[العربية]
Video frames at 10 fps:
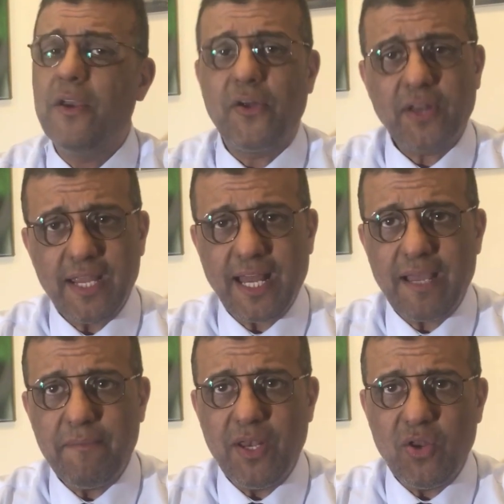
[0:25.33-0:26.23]
الرأي
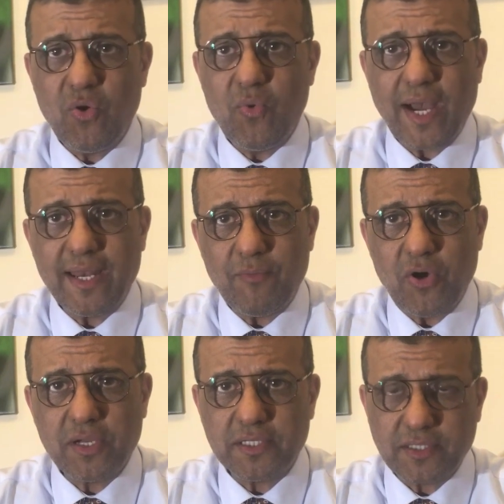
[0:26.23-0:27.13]
العام اللي هو على
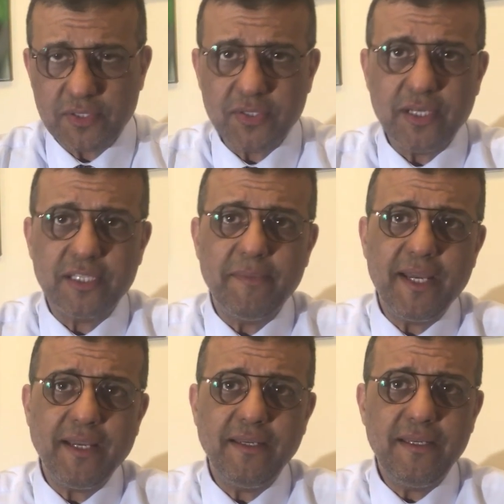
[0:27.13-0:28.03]
مواقع التواصل
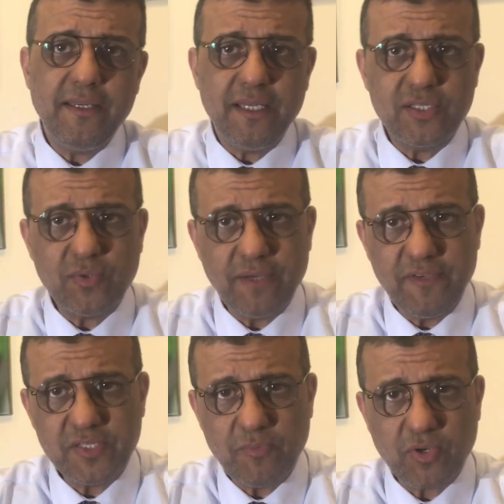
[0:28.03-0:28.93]
الاجتماعي سواء
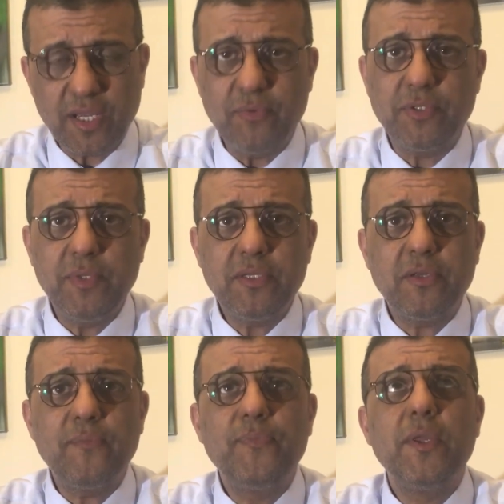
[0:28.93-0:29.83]
فيسبوك أو
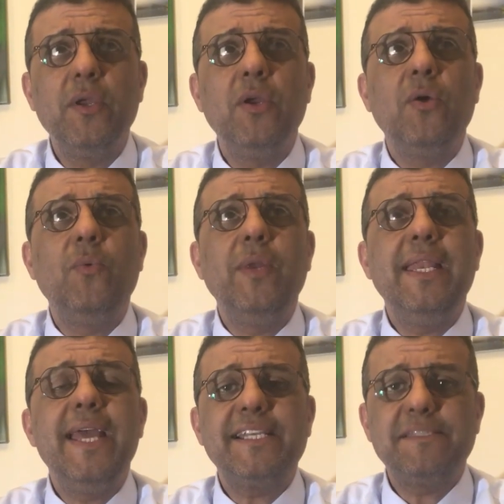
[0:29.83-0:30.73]
تويتر
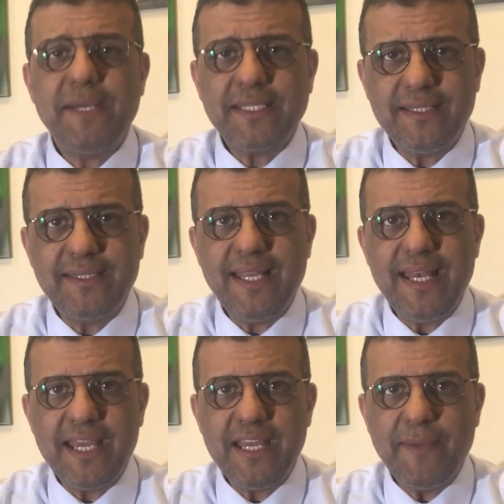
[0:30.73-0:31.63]
واللي أثبتت
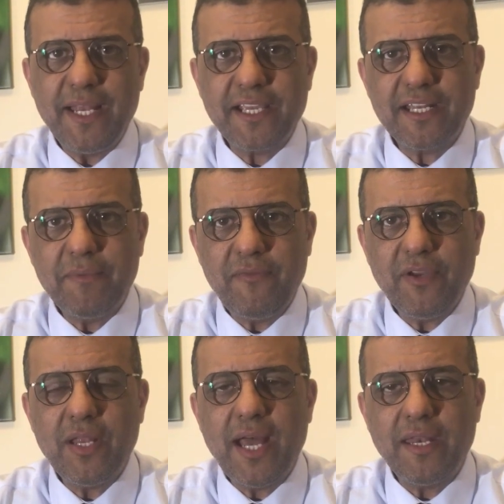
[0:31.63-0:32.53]
الأيام الأخيرة
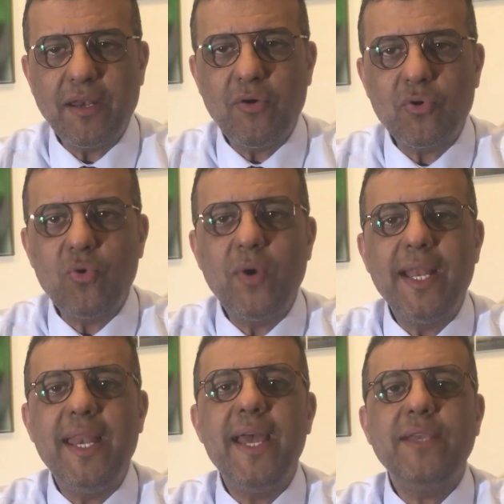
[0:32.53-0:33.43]
بالفعل أن له قوة
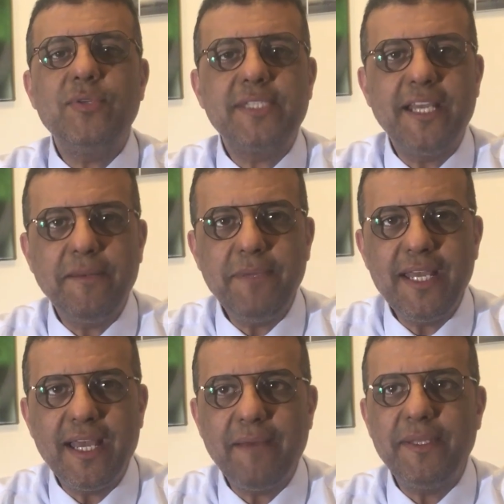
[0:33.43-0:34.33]
لا يستهان
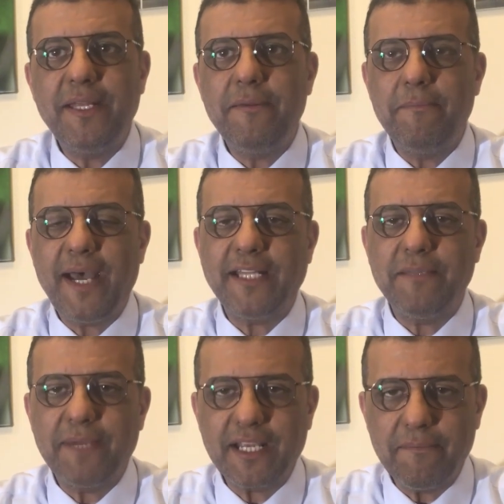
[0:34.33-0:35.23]
بها أبدا بعد
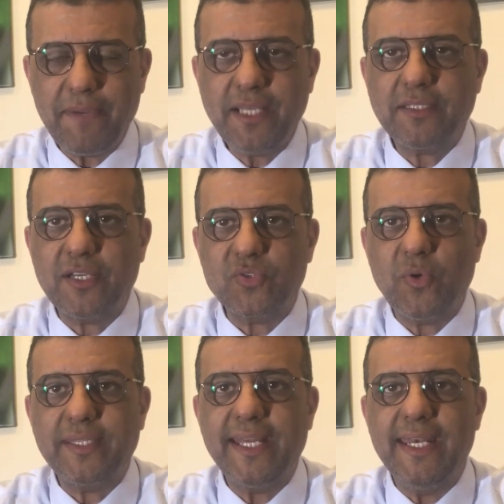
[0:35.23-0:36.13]
ما اتجمعت
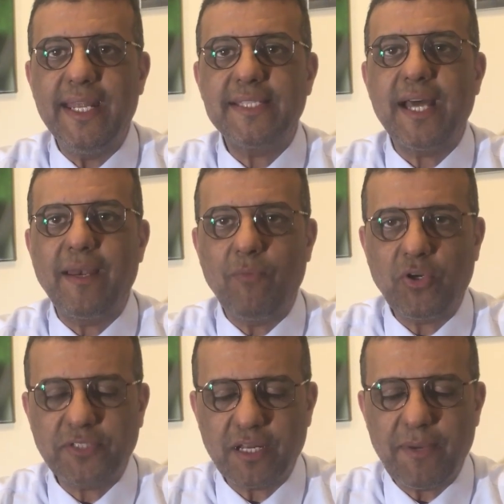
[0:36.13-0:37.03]
أصوات الناس
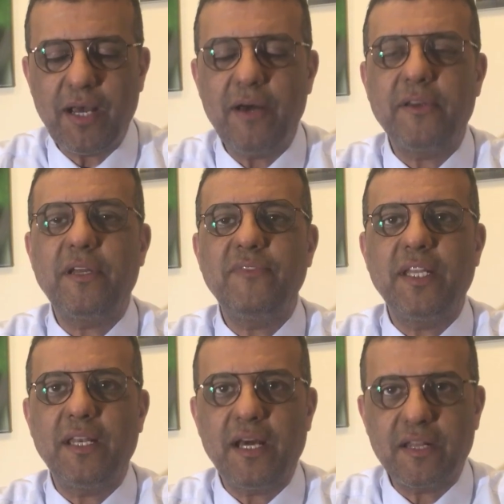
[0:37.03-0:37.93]
المحترمة
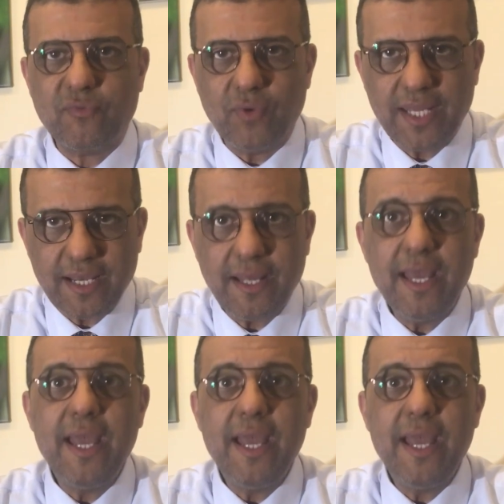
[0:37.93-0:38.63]
الرافضة للقرف كلها